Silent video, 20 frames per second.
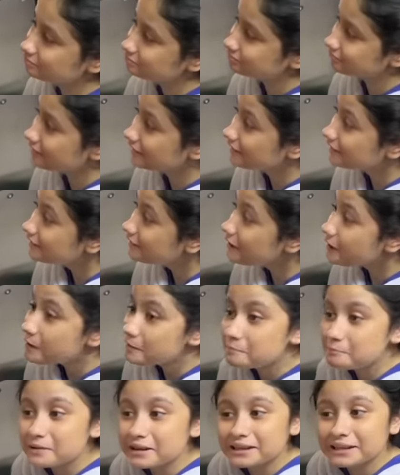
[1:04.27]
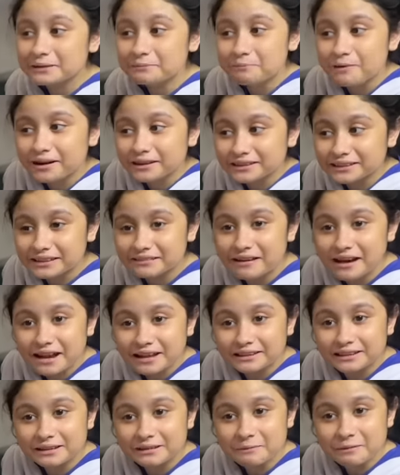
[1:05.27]
मेरी बर्थडे
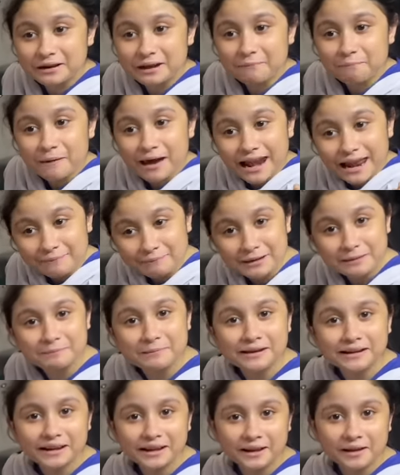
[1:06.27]
वाले दिन मेरा पहला पेपर है